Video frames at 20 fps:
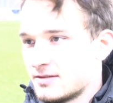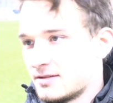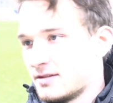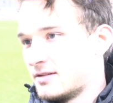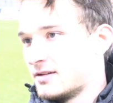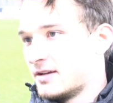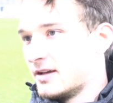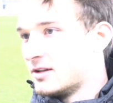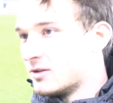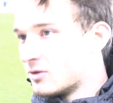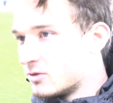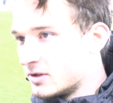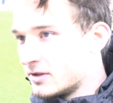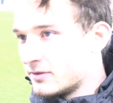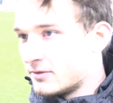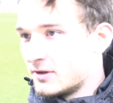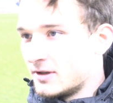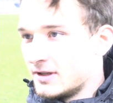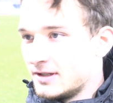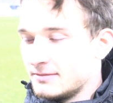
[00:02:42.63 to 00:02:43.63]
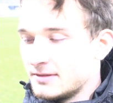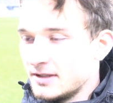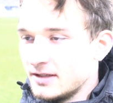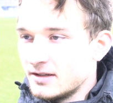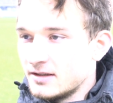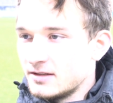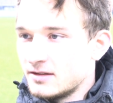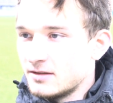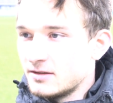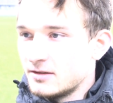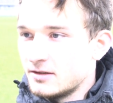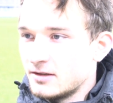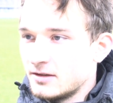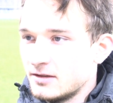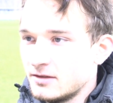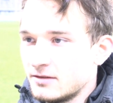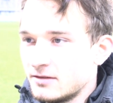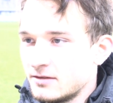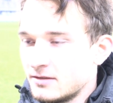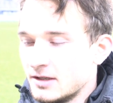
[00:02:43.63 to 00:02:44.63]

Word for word: in der Hinrunde vor allen Dingen. Äh,